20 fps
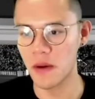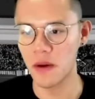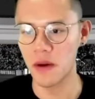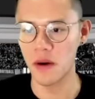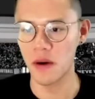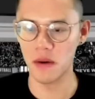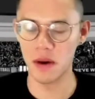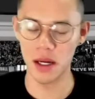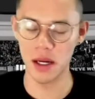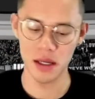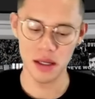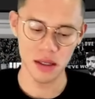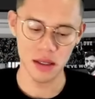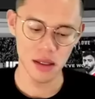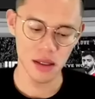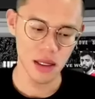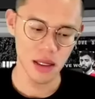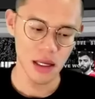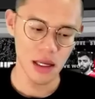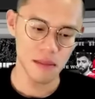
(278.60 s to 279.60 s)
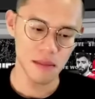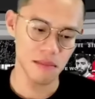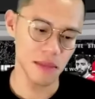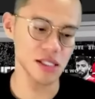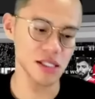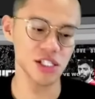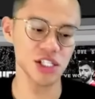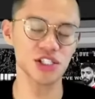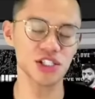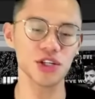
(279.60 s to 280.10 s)
Ok,
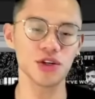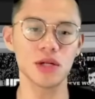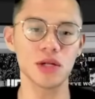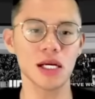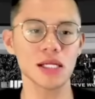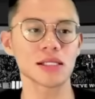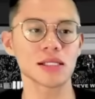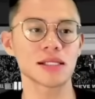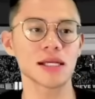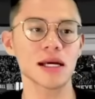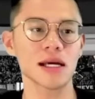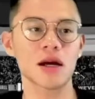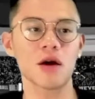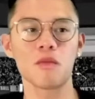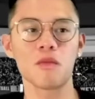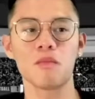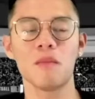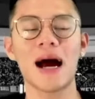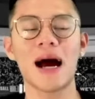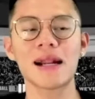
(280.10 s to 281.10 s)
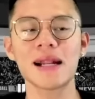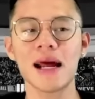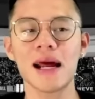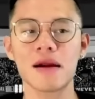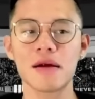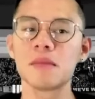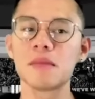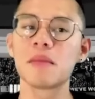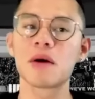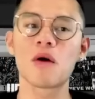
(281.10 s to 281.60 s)
Manchester United sẽ không bán
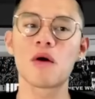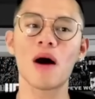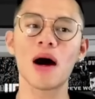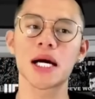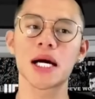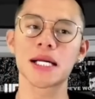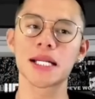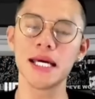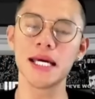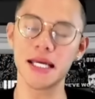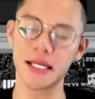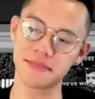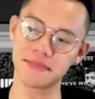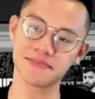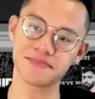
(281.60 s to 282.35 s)
Harry Maguire đi